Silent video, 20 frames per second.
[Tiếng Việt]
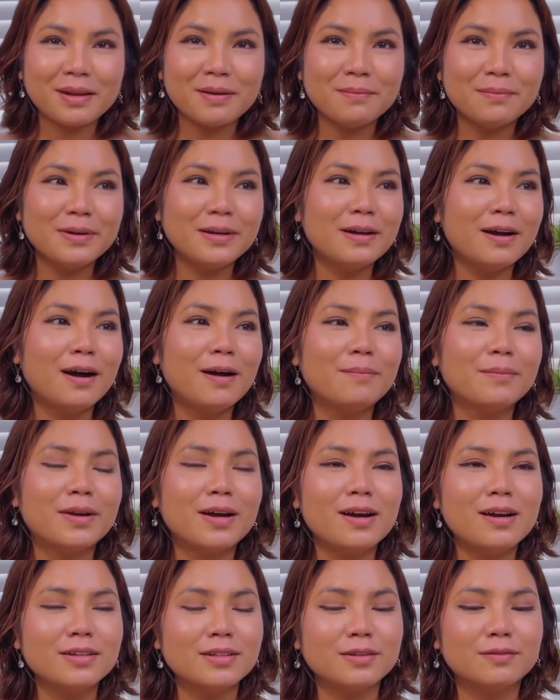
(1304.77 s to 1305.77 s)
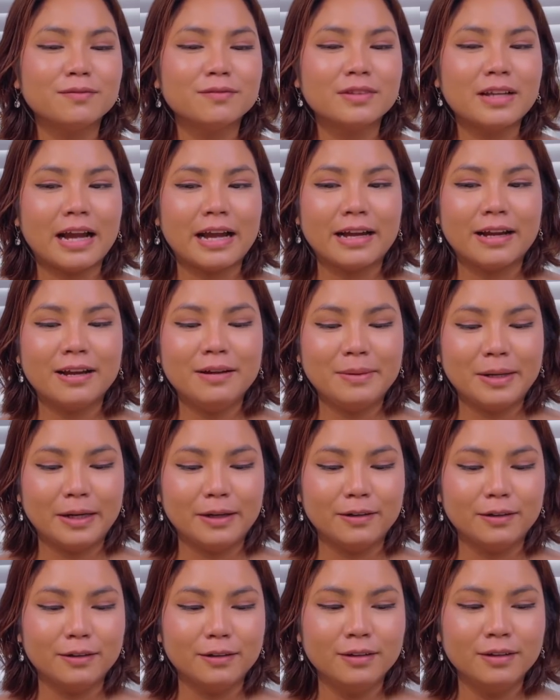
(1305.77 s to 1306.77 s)
Marie ôm nó ở trong tay các
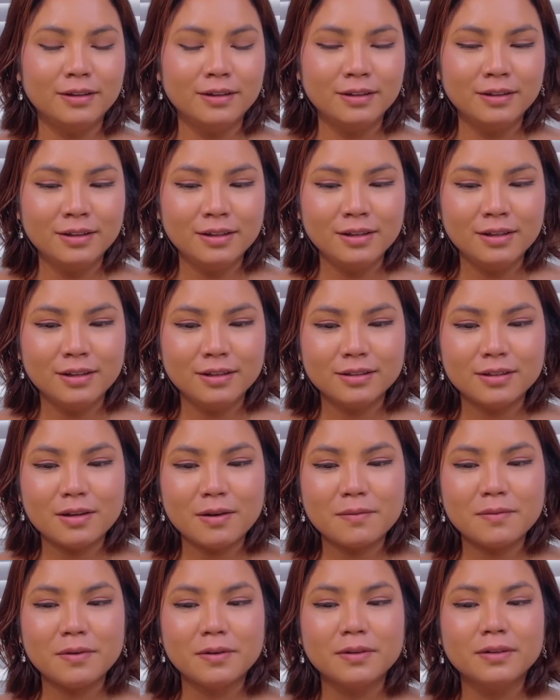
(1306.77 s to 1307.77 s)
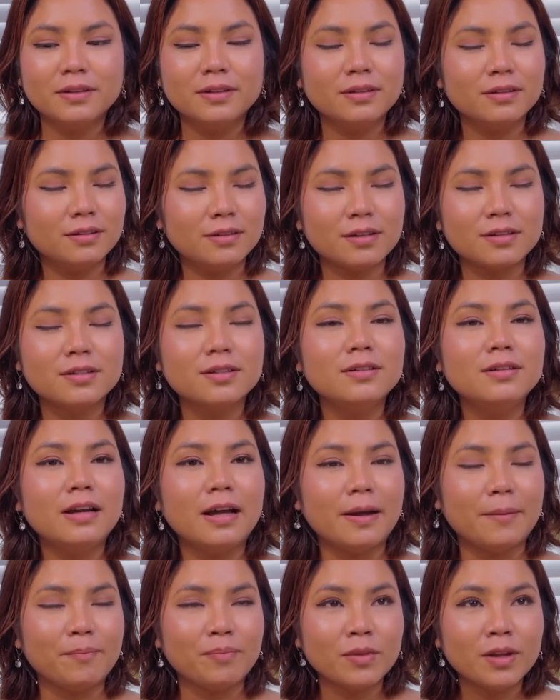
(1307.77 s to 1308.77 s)
bạn xong rồi thật sự
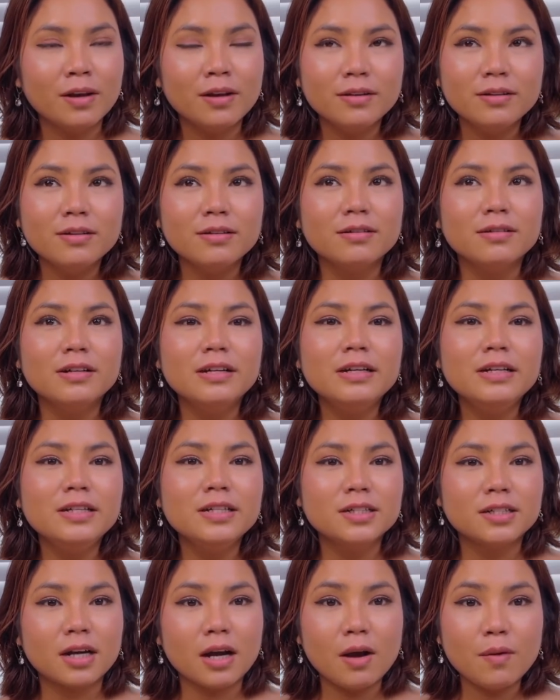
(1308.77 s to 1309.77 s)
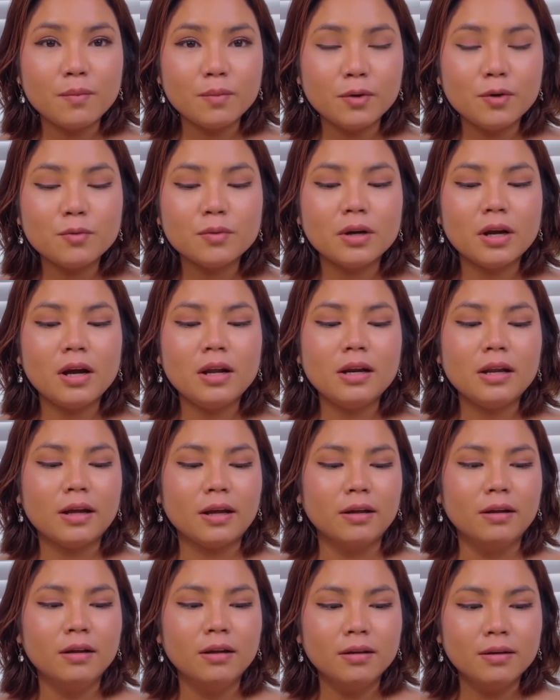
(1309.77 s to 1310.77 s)
là vừa đi vừa khóc lúc đó
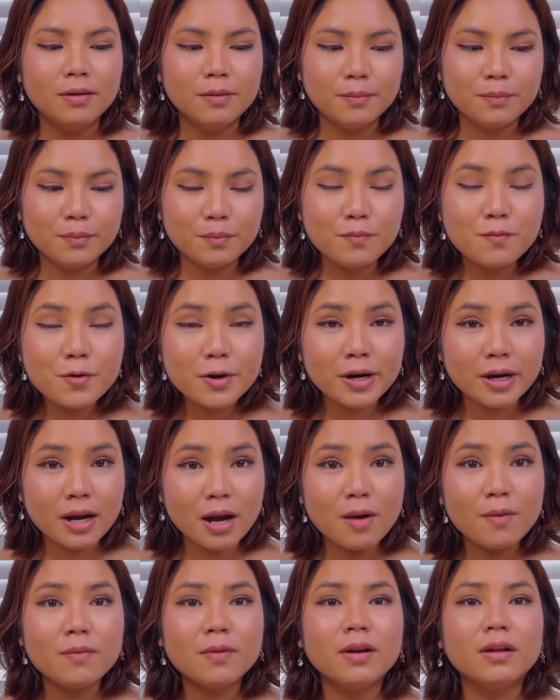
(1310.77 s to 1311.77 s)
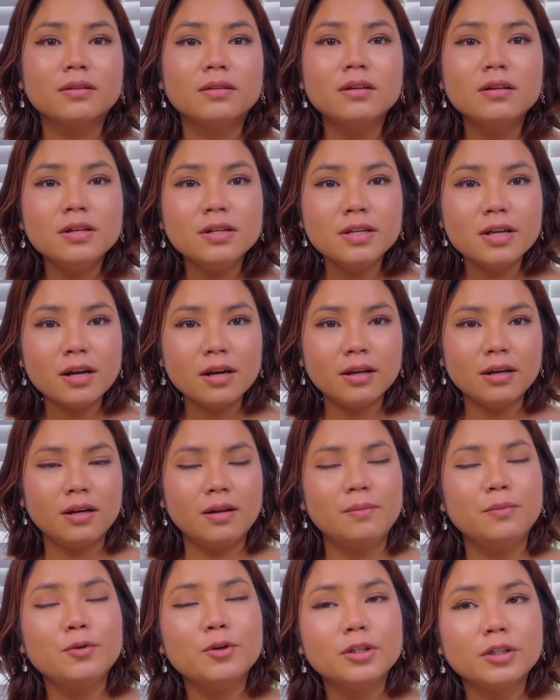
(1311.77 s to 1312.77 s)
là Marie khóc là thứ nhất
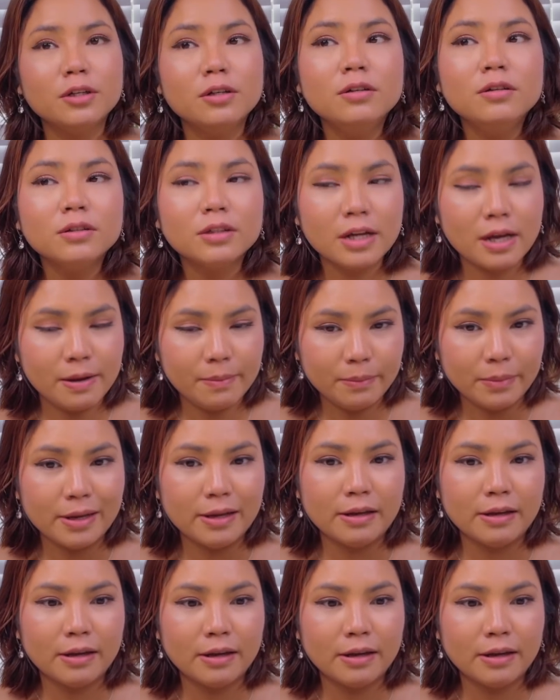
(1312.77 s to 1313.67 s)
là Marie thương tha mẹ